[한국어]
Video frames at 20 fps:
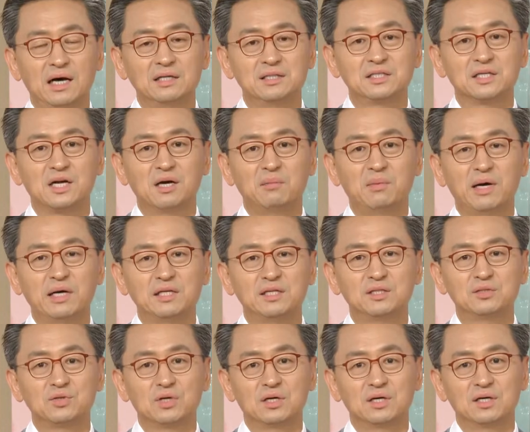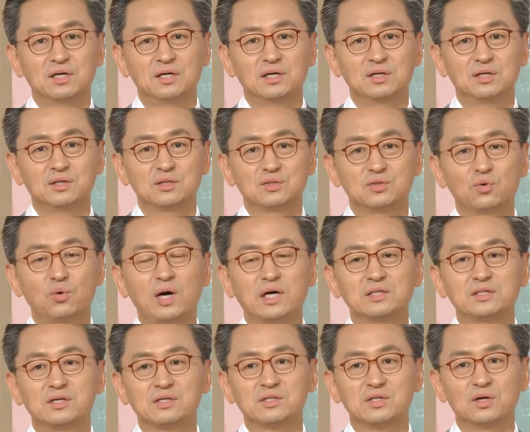아치가 많이 저,
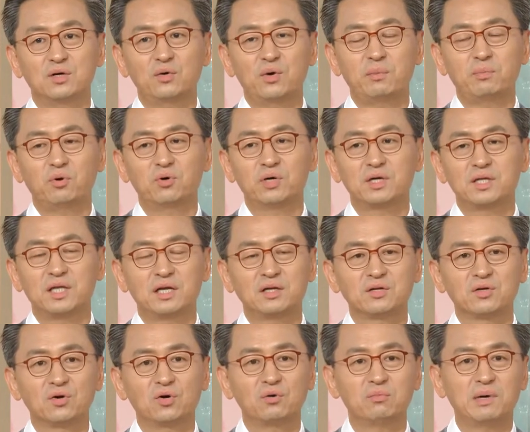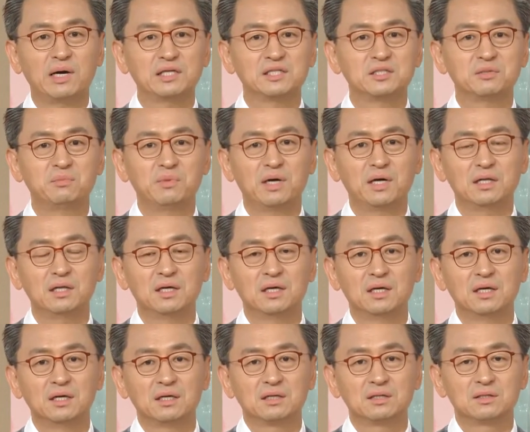좋아져서 회복이 되는 경우 많지만
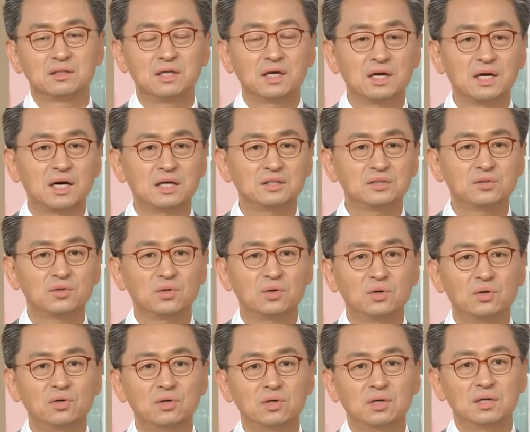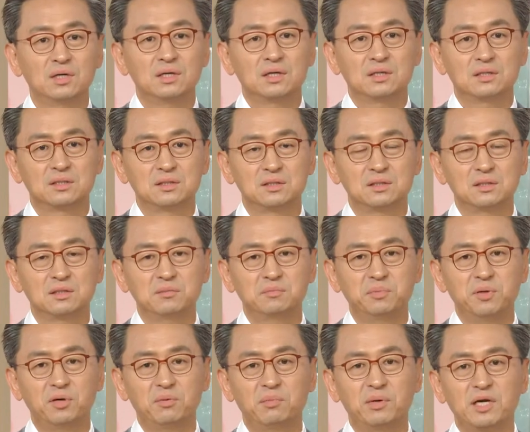그때까지도 그
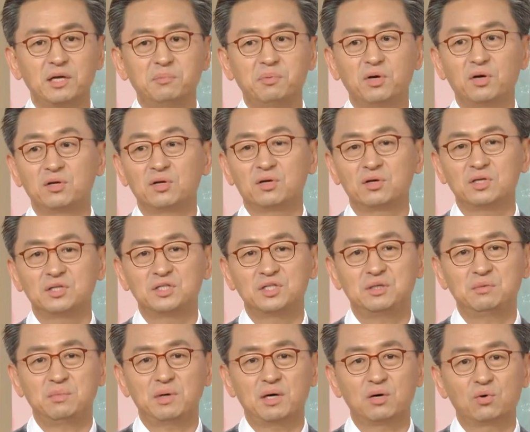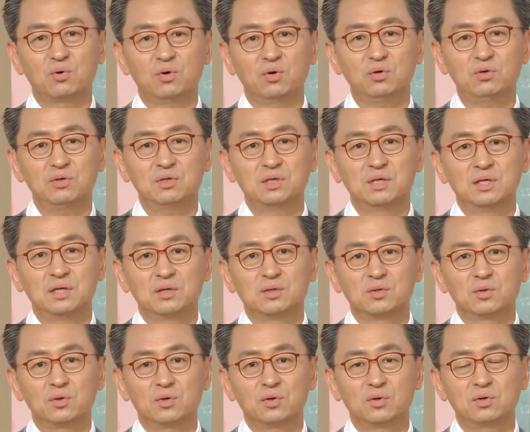평발의 변형이 심하고
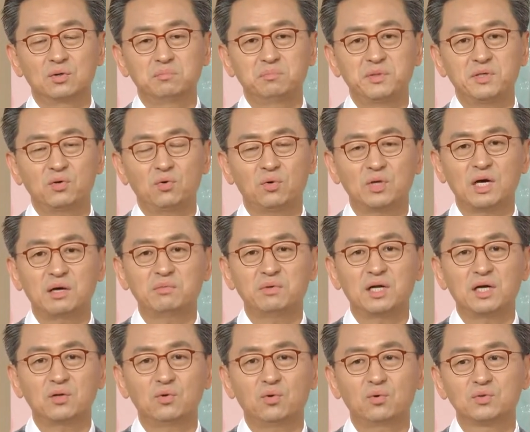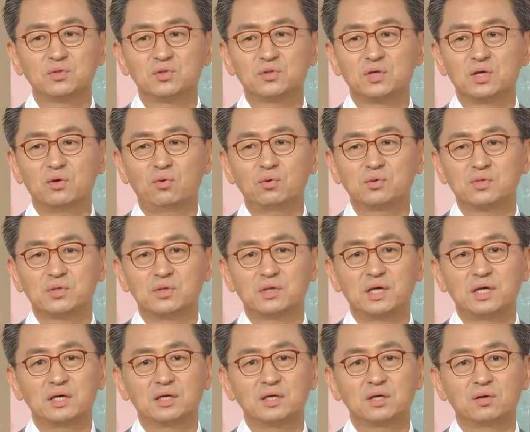또 피곤함이나 통증이
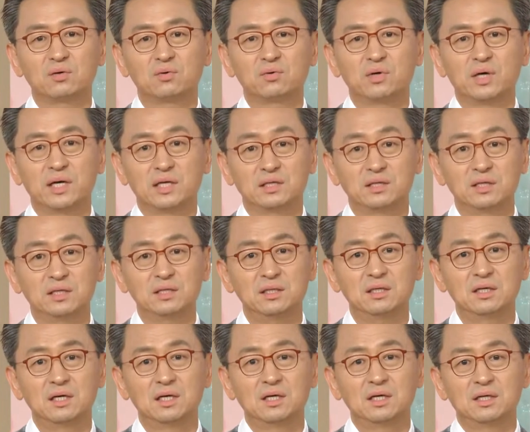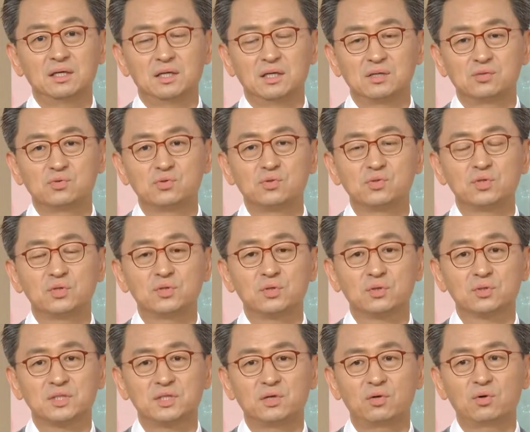호소될 경우에는 예,
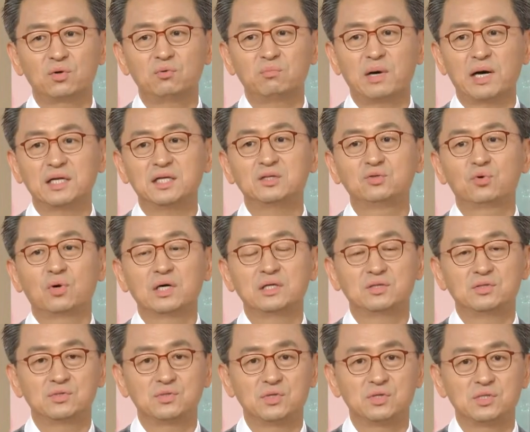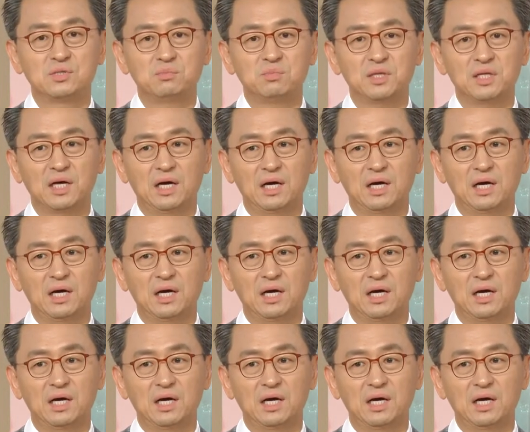수술적 치료로 많이 좋아질 수 있습니다.